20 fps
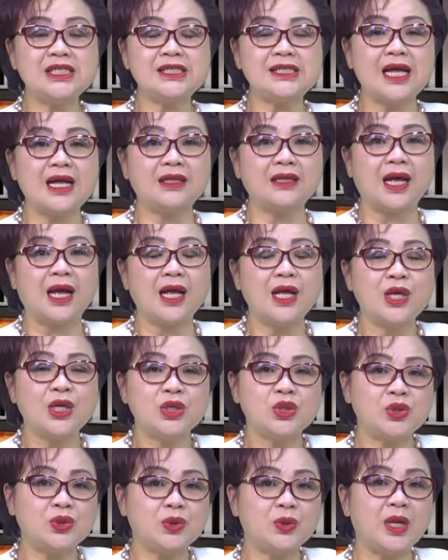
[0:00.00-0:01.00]
上呢，
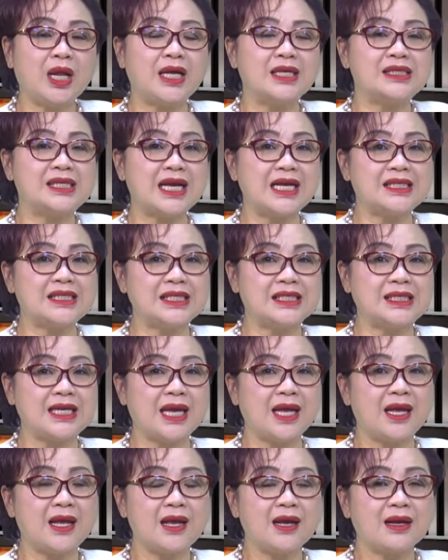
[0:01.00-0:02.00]
除了在这
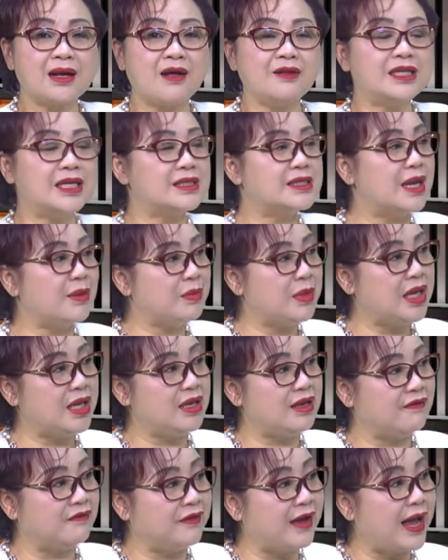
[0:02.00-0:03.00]
些高档商
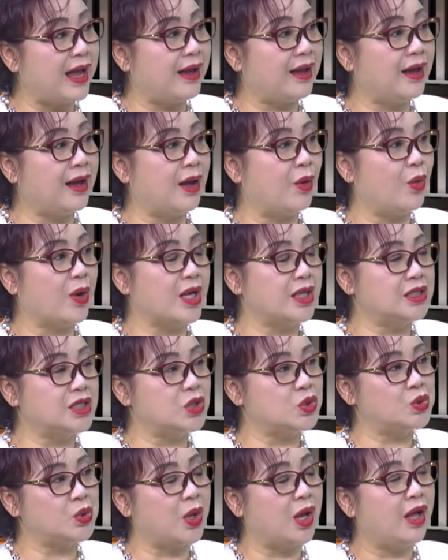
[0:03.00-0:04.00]
品以外，哈，我刚才
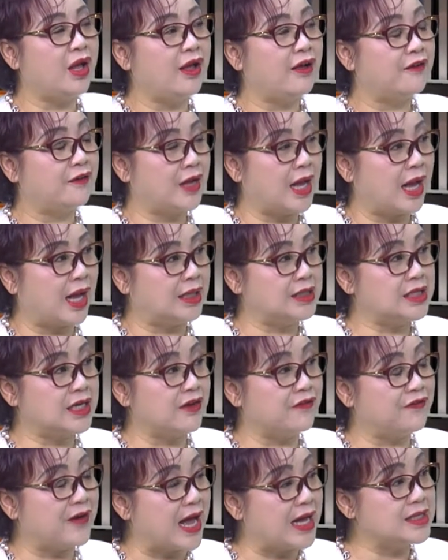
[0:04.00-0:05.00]
说啊，这
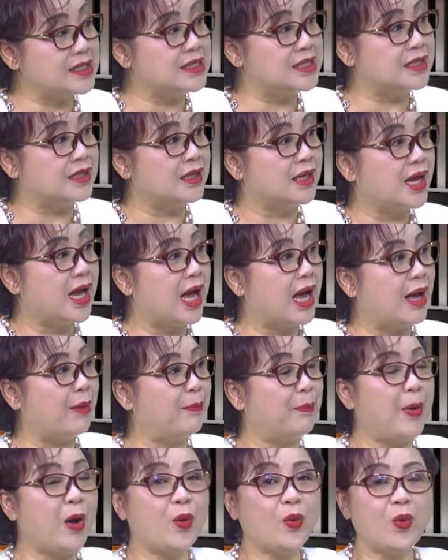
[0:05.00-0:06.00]
个房子哈，
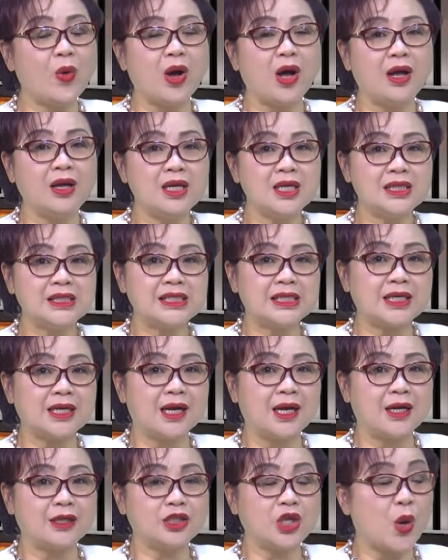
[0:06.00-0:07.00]
包括这
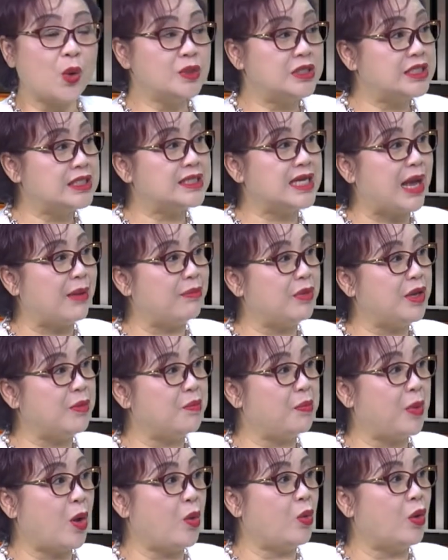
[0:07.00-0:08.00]
个投资产品，
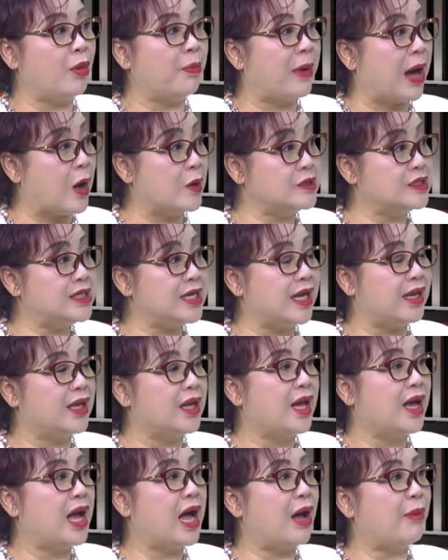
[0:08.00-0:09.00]
包括保险
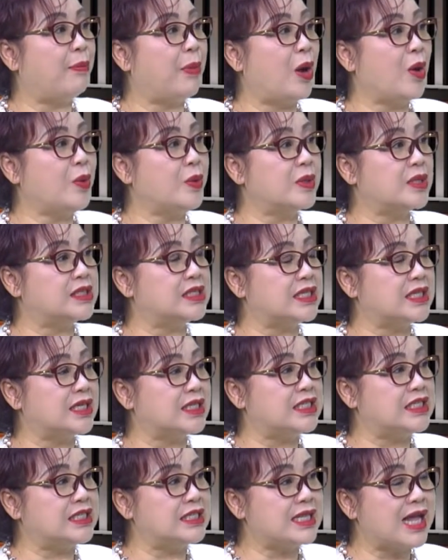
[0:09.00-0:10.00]
哈，包括这个
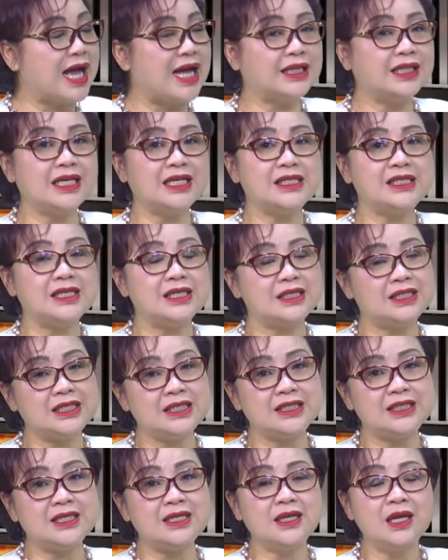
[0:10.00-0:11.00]
其他的一些
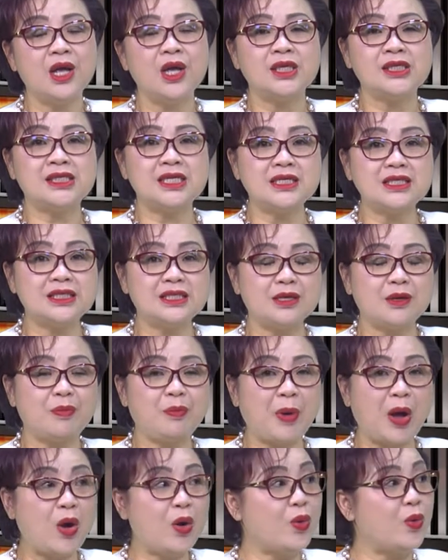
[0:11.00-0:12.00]
基金，甚至
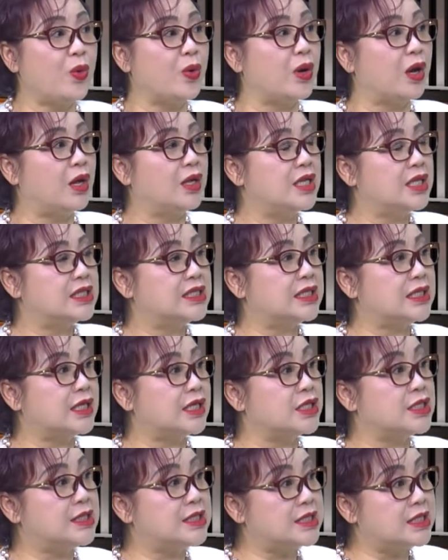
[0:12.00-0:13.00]
包括这
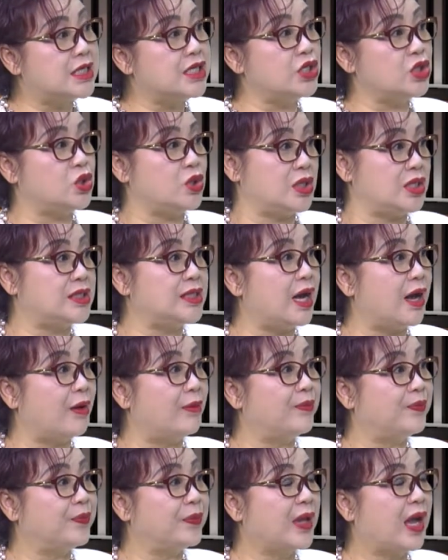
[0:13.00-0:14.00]
个私立学校，
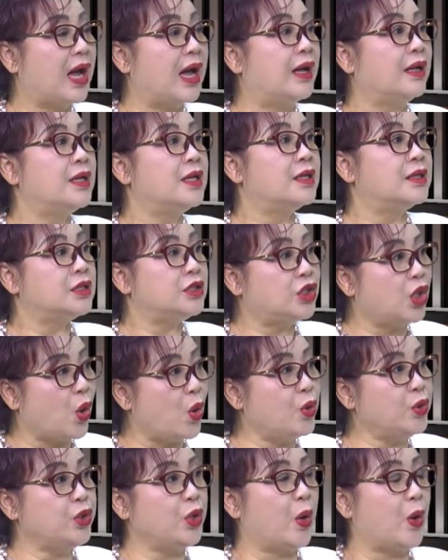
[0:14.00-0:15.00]
嗯，哈，
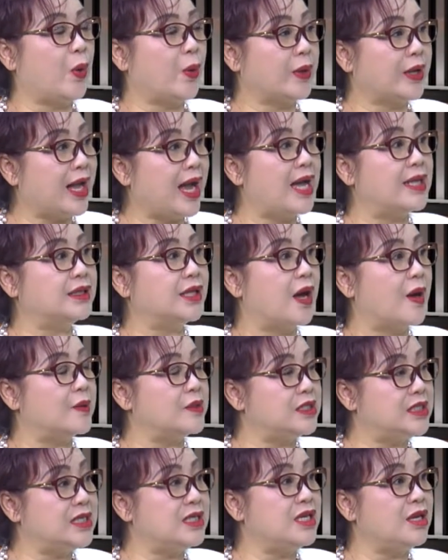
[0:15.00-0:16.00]
都有看到
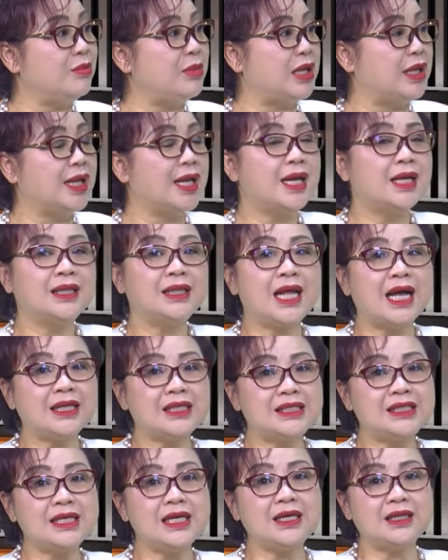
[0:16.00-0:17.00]
新移民。那
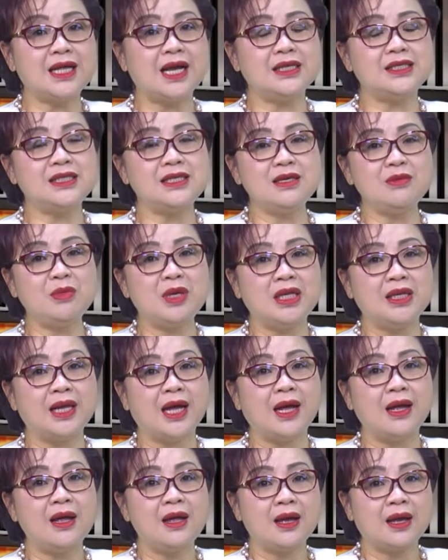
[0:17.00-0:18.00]
这一代新移民
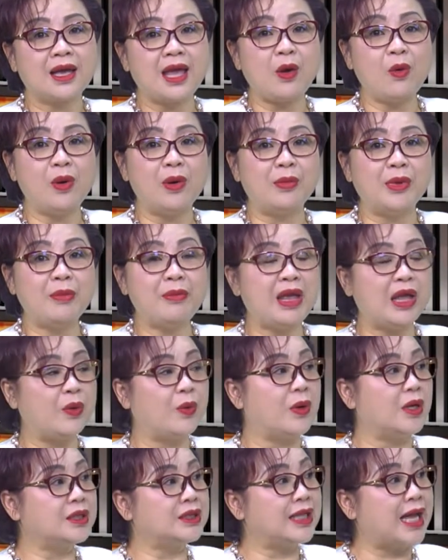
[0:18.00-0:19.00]
呢，给我们美
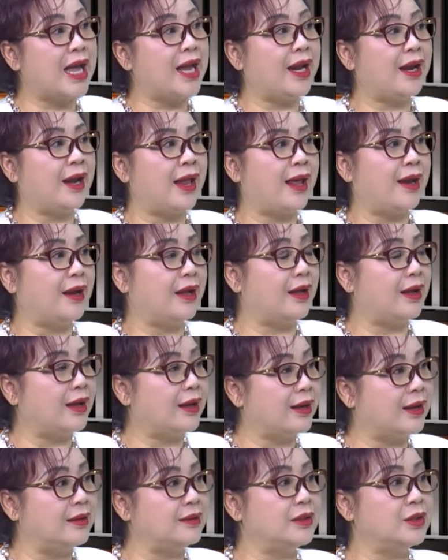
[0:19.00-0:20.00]
国带来了
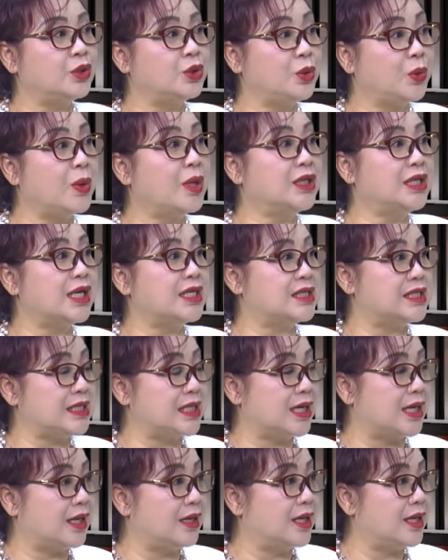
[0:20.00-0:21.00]
很多的这
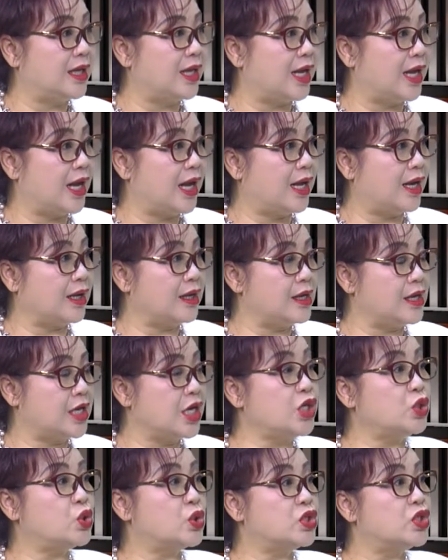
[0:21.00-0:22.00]
个。啊，可
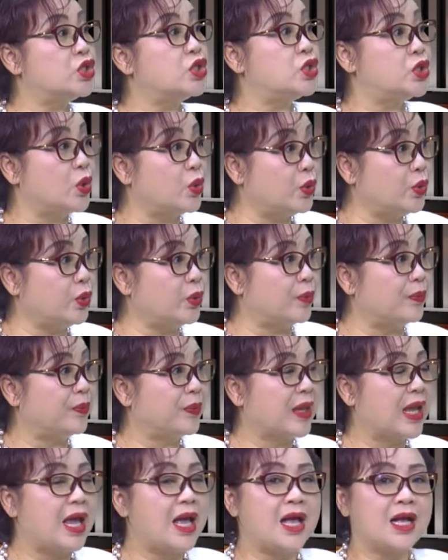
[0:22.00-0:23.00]
以说是收入。
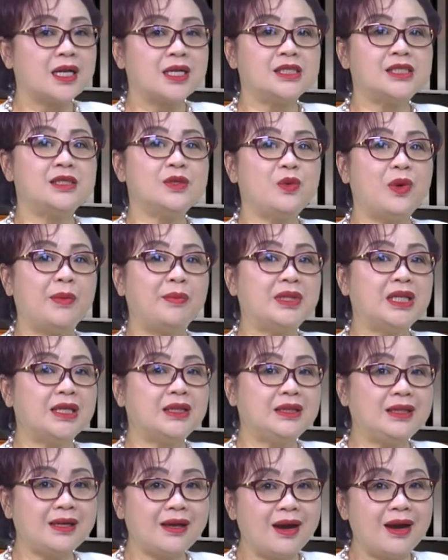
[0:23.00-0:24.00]
嗯哼。可是我们的
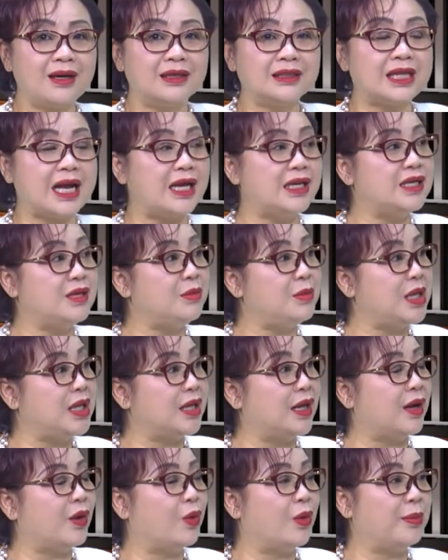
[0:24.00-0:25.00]
第二代移民
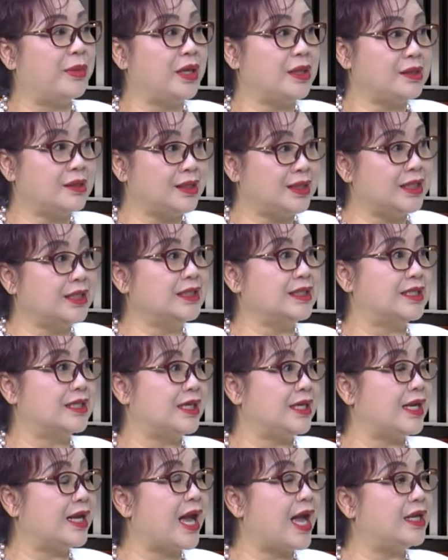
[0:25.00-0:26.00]
呢，我们更可
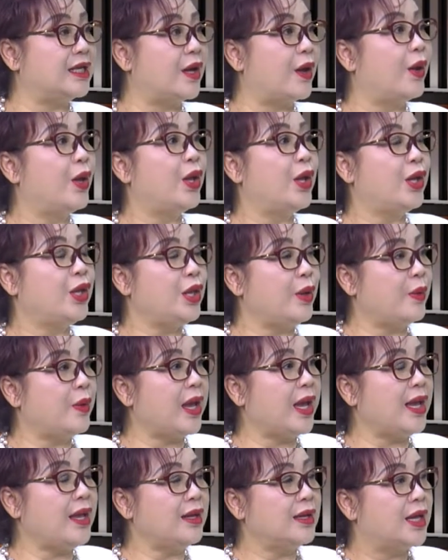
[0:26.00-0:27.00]
以看到，因
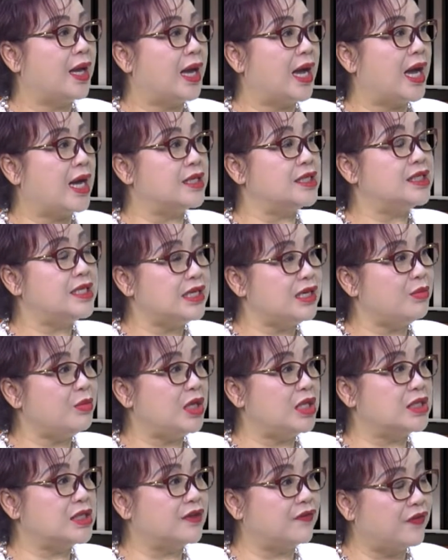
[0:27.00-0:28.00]
为啊，新移
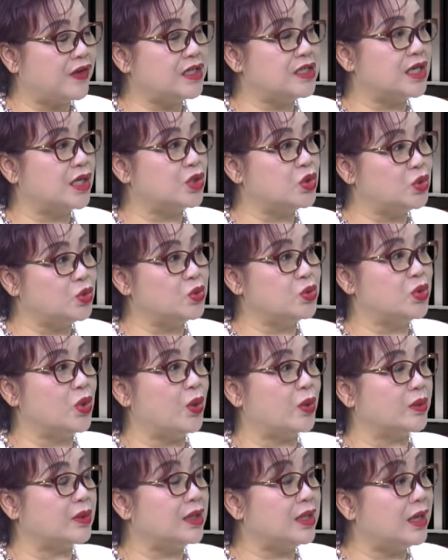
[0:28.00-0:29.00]
民是非常注
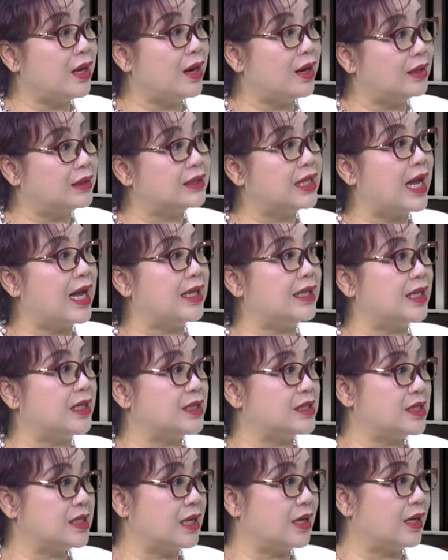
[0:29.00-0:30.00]
重第二代的
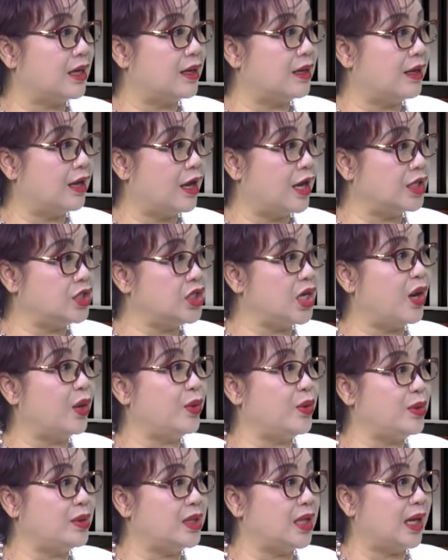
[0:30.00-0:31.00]
这个呃教
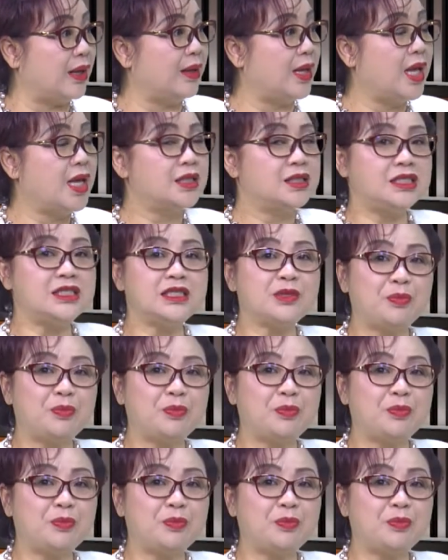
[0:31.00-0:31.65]
育的。其实